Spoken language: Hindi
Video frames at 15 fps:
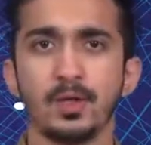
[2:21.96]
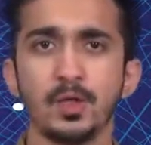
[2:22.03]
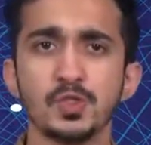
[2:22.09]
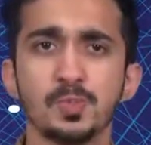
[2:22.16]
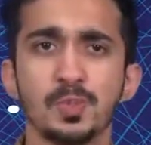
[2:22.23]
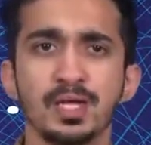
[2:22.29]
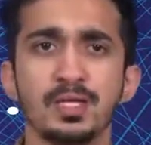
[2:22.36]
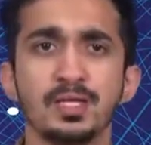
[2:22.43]

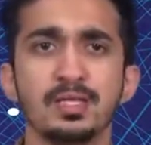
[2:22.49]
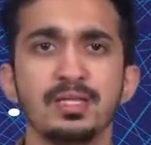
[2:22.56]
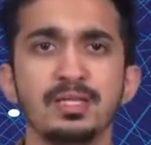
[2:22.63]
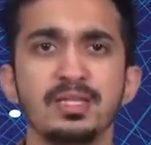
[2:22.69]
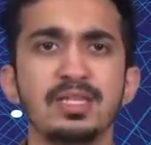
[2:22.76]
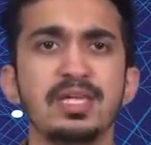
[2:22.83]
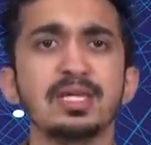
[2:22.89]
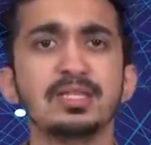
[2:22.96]
उसमें
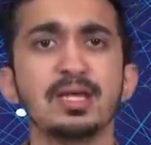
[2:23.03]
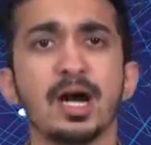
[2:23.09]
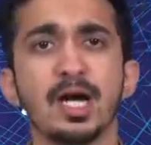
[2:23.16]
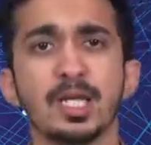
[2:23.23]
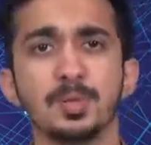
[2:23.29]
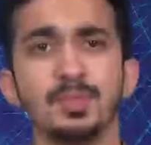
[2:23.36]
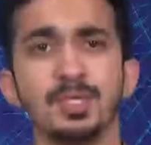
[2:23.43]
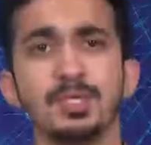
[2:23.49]
निहित
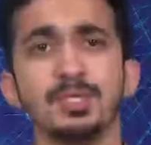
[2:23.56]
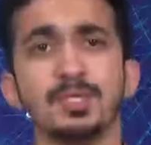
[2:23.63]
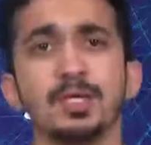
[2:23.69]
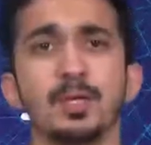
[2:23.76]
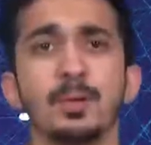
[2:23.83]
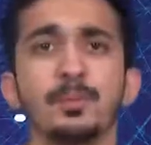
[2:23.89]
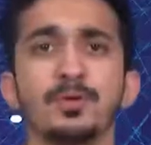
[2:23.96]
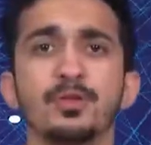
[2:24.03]
आदमी
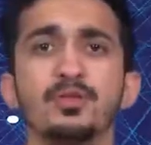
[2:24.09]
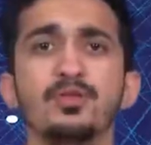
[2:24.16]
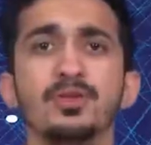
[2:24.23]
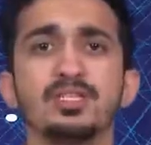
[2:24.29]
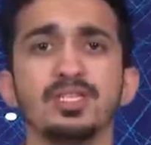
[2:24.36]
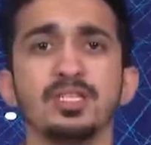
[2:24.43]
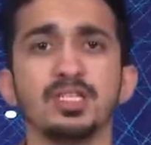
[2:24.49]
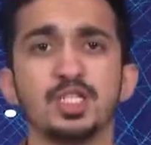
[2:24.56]

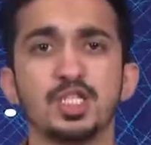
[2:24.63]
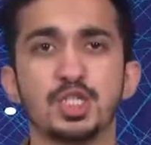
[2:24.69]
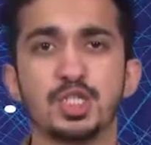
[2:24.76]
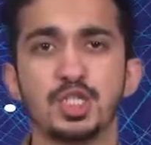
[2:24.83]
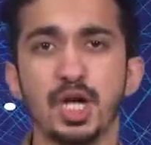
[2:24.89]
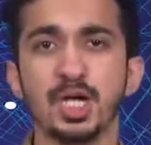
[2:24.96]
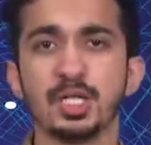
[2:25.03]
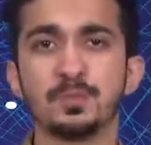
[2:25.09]
पृथ्वी से
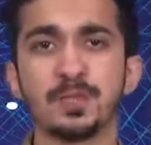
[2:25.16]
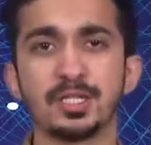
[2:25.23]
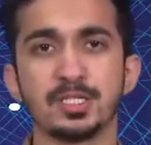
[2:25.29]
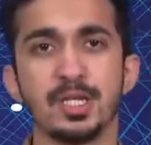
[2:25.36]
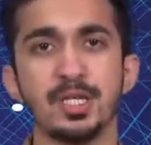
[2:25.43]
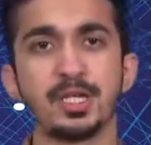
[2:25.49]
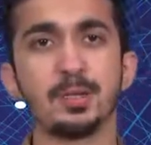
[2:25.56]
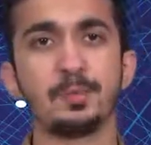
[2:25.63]
चांद पर
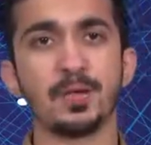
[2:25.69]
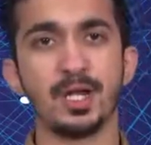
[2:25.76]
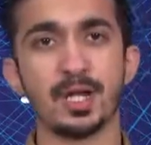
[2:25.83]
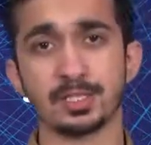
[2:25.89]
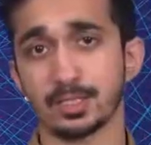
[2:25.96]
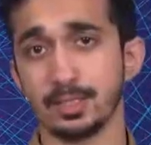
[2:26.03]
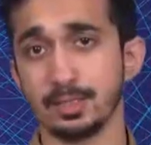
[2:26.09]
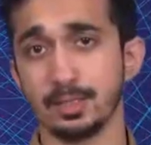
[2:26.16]
जाने की
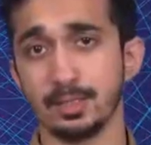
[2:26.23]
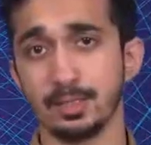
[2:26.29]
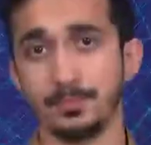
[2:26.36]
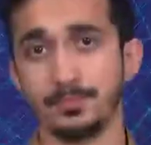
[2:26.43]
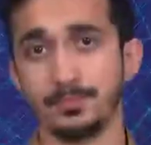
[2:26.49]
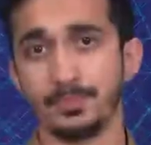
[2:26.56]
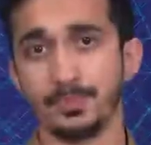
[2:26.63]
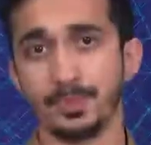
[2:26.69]
प्रयास करते हैं
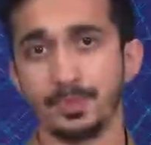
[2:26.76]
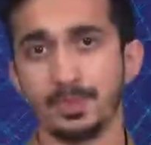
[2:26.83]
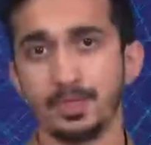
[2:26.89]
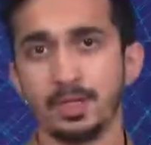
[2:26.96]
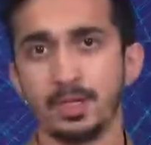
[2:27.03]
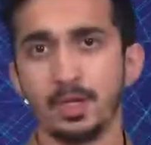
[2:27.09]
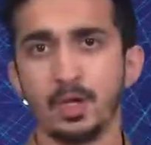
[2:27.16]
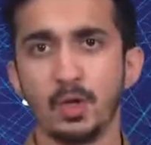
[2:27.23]

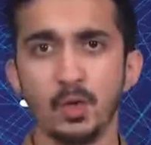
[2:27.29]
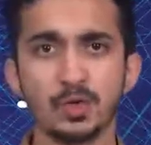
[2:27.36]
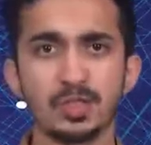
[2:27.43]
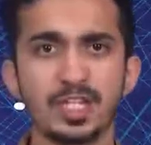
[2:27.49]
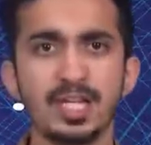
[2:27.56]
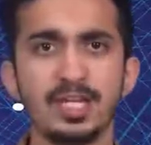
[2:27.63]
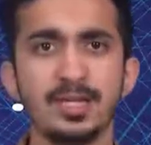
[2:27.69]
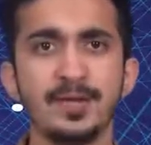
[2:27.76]

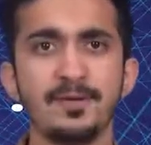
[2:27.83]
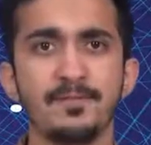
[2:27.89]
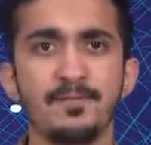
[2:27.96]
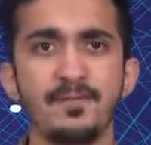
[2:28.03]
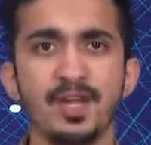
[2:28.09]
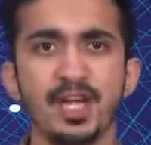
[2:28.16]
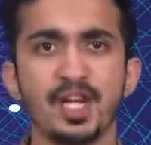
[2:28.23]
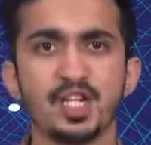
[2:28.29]
उसके लिए
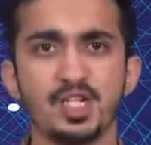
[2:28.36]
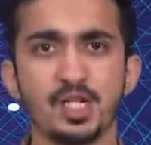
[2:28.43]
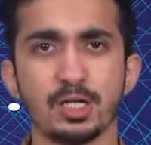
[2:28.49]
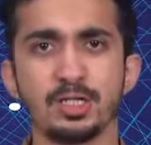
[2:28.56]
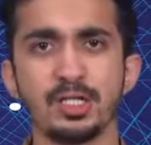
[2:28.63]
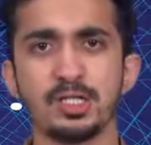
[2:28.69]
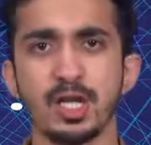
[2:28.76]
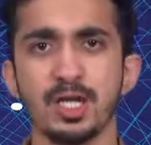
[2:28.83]
वे एक
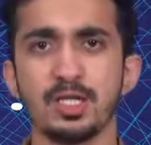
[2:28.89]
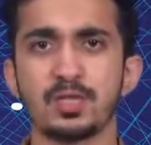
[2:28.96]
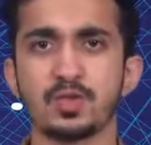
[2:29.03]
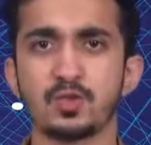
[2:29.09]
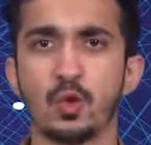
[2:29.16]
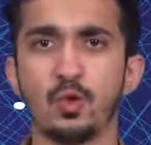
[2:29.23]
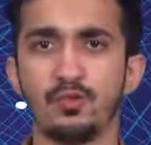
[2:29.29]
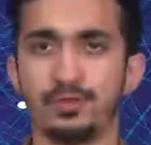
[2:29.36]
शक्तिशाली
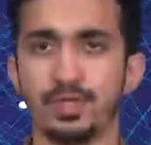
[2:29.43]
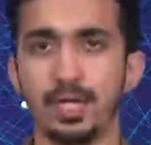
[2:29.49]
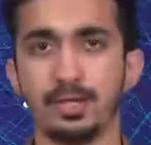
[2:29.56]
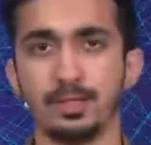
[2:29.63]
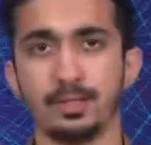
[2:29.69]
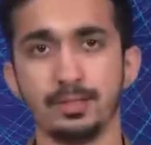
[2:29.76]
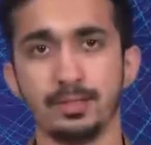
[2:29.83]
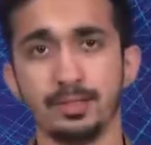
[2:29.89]
तोफ
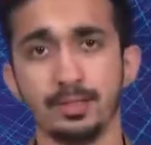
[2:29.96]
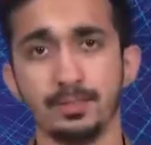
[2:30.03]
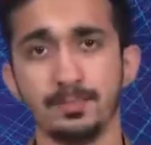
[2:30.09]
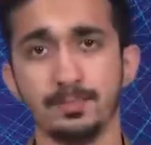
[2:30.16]
तैयार करते हैं